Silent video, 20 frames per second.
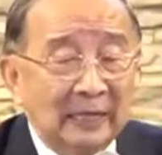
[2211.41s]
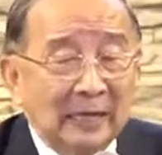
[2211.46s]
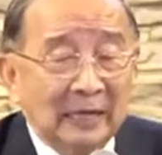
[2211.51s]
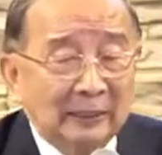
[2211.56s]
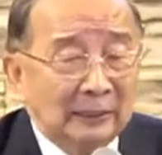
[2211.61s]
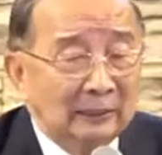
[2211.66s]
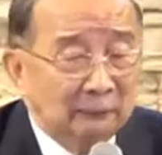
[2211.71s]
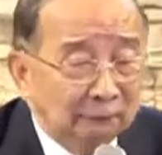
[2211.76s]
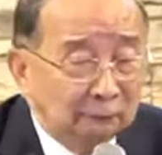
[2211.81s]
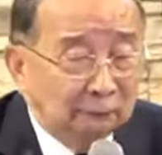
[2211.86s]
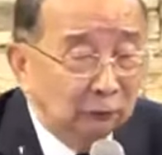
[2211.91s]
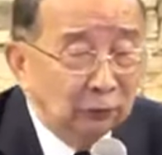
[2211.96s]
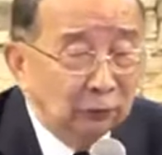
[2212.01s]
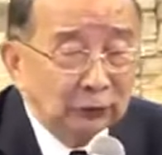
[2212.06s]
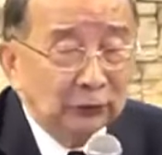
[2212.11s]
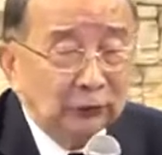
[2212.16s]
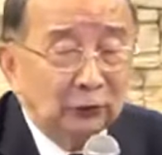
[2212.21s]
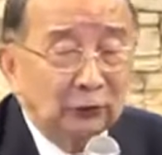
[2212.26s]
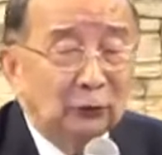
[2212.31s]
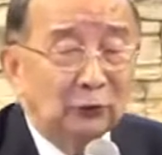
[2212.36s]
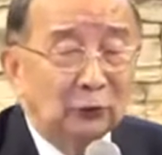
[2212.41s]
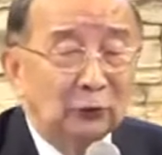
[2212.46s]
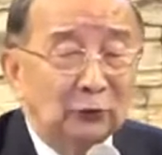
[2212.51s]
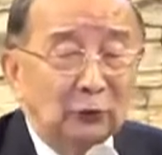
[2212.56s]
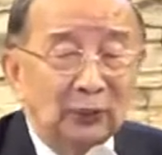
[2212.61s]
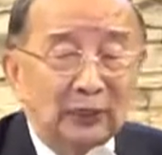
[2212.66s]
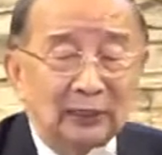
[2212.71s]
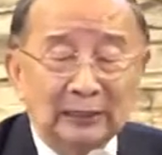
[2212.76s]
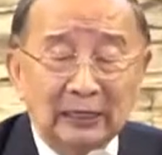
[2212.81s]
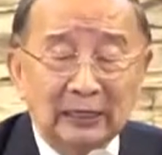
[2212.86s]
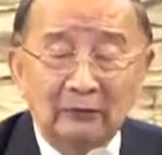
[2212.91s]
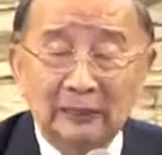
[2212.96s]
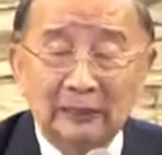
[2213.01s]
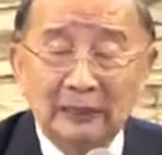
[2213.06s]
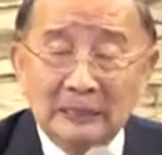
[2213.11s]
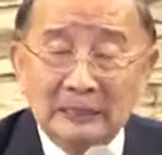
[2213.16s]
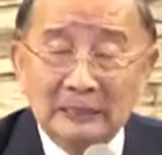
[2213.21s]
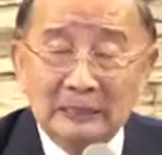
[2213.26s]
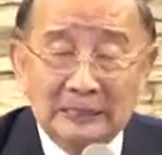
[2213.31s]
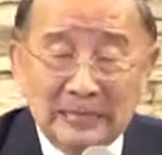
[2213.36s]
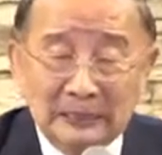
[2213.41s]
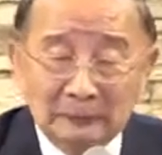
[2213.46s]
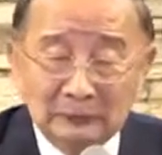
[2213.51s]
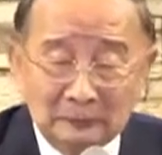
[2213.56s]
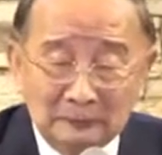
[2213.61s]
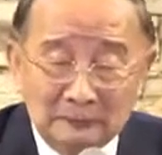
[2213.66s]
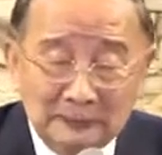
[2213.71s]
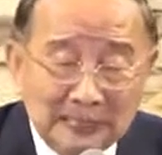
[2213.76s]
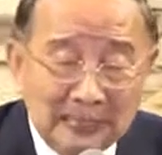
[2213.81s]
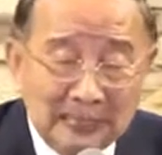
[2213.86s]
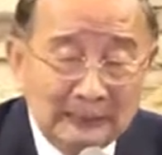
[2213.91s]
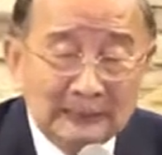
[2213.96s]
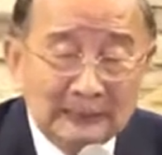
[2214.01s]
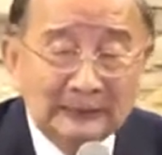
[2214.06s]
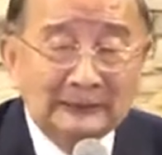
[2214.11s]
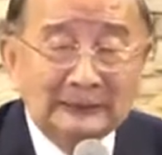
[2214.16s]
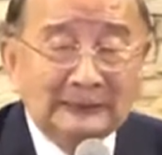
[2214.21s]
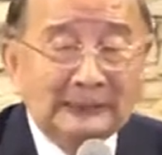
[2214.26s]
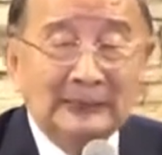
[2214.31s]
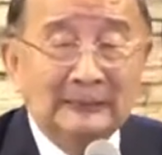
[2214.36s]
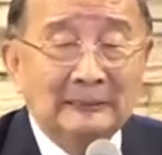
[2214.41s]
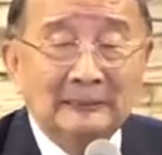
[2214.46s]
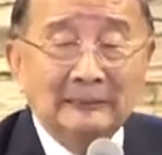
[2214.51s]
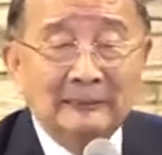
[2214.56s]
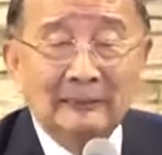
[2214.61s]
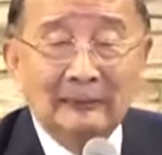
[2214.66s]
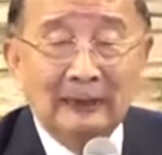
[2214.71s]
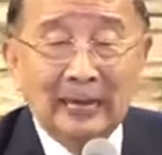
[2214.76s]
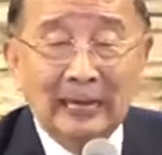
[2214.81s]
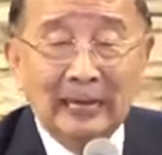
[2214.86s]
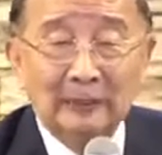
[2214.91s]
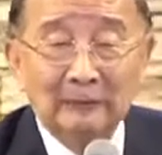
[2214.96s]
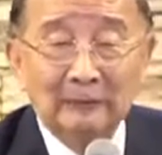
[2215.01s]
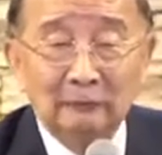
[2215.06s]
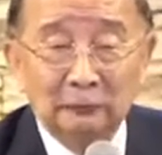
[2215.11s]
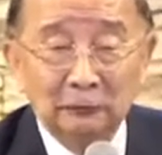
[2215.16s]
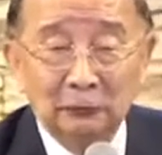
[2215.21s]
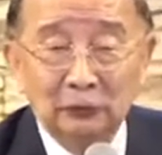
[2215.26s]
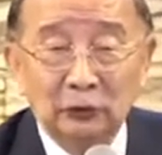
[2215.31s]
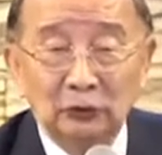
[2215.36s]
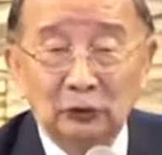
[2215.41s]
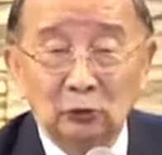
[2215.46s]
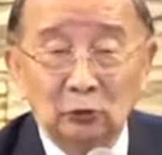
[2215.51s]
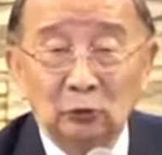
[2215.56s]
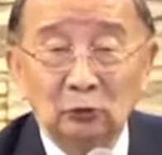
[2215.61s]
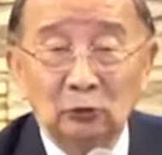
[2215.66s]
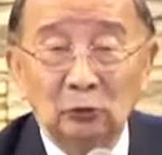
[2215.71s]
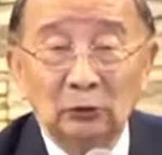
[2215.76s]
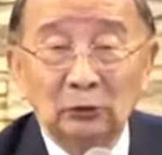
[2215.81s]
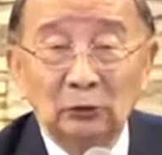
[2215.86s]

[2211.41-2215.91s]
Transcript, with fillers: 你服侍就缺少了那种那一个劲来服侍主。